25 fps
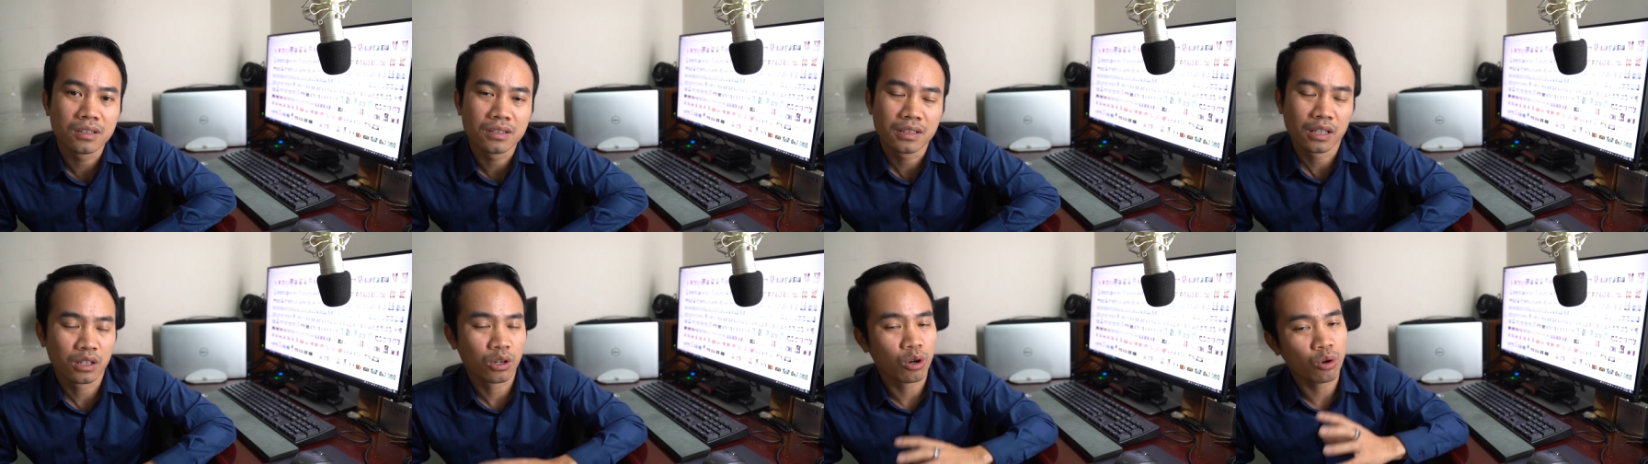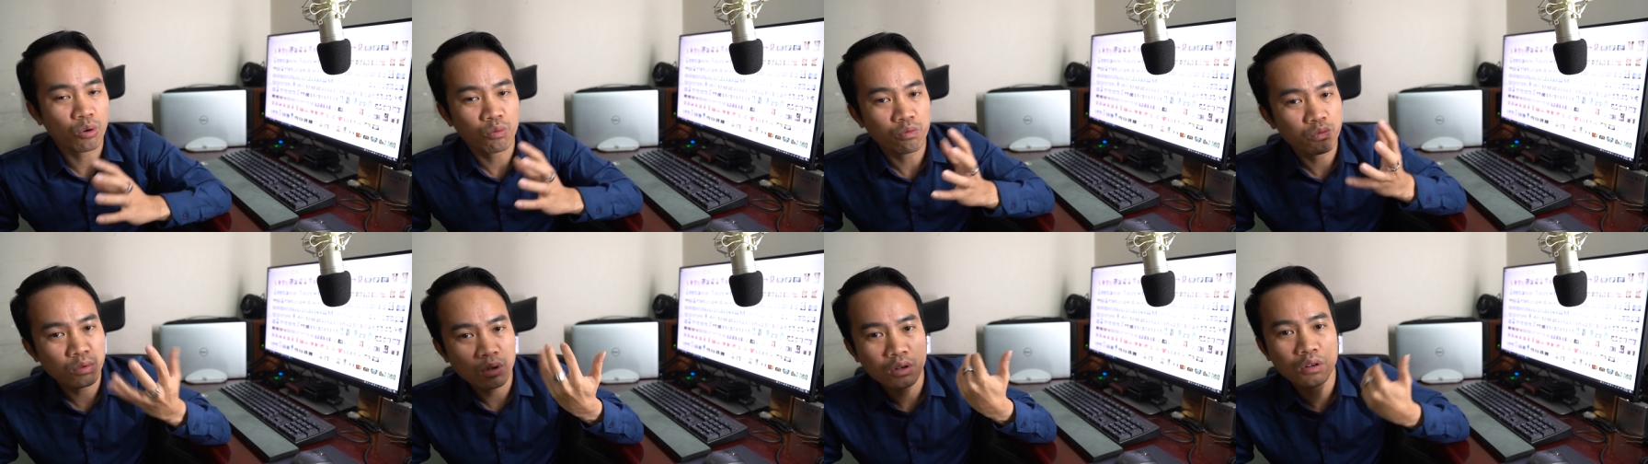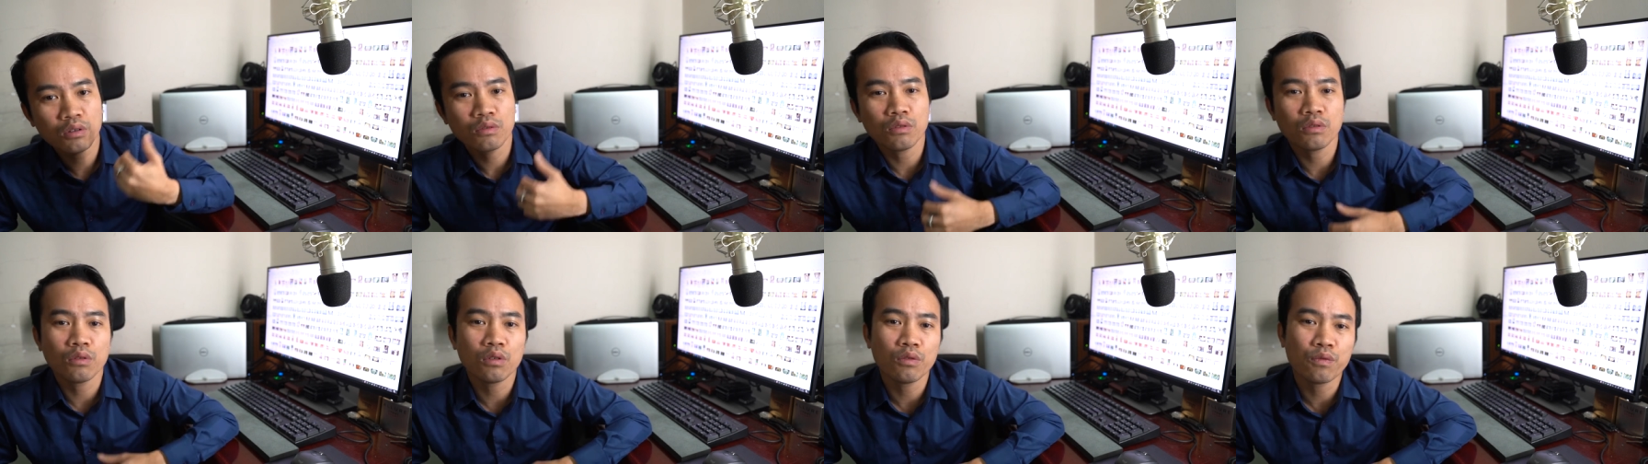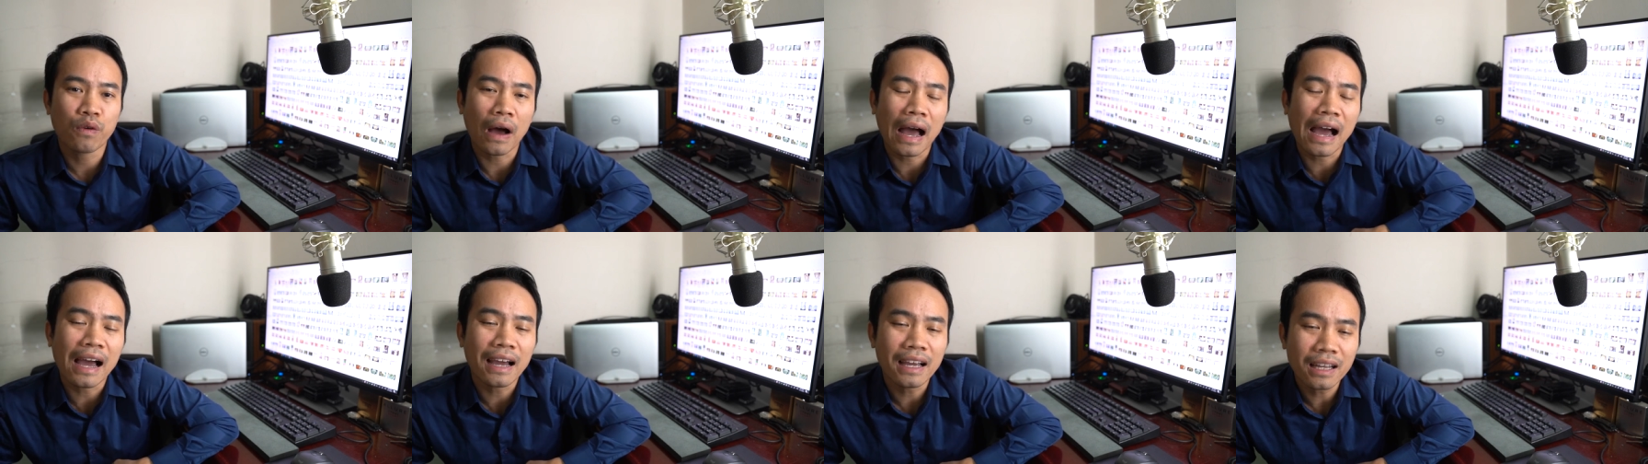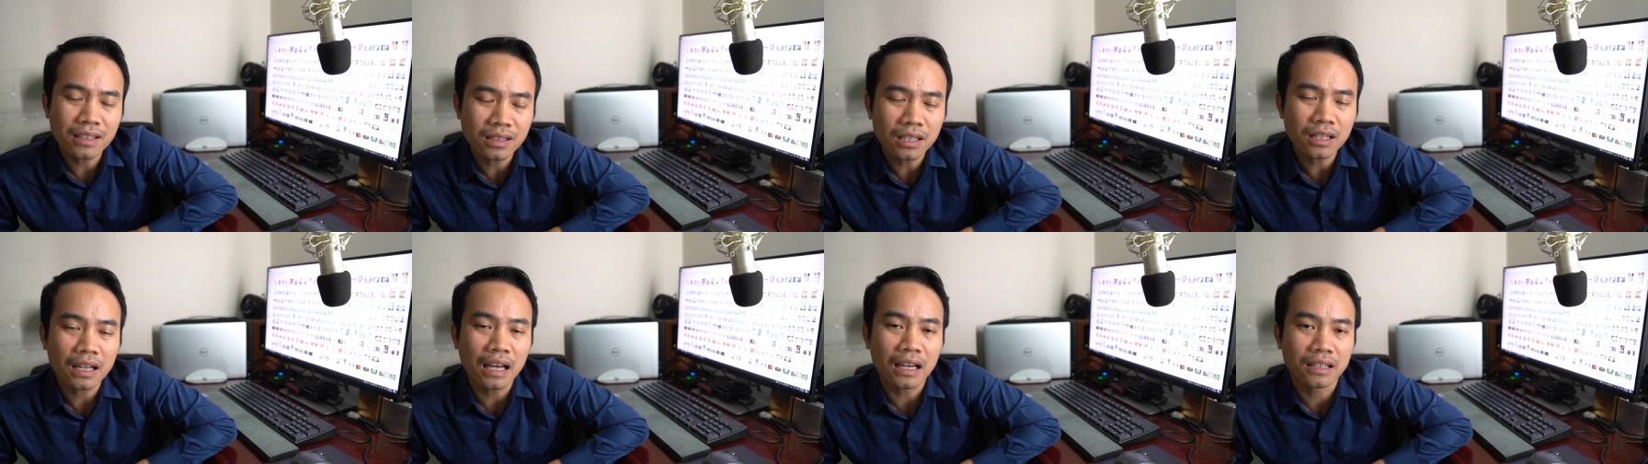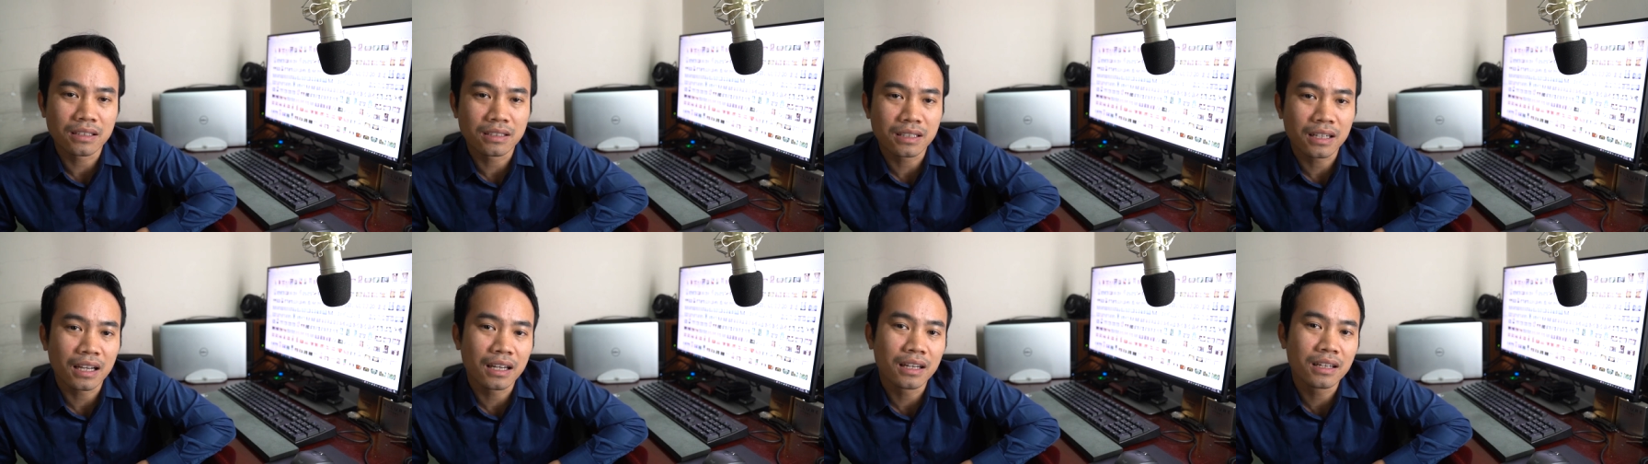thì nó cũng phá hết tất
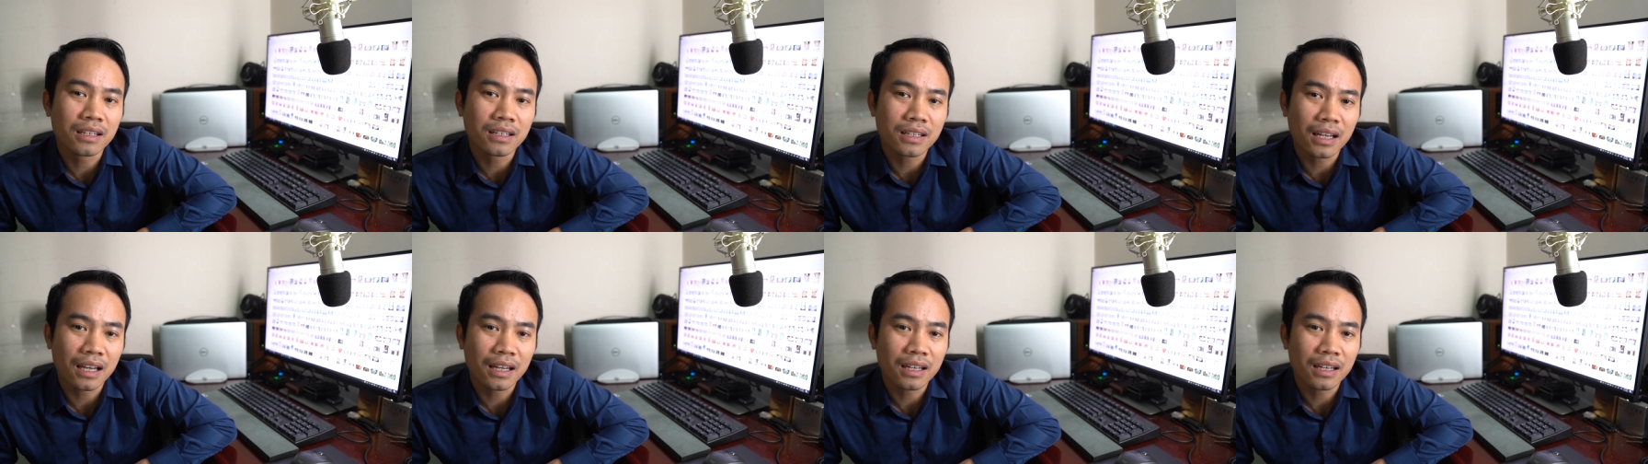cả những cái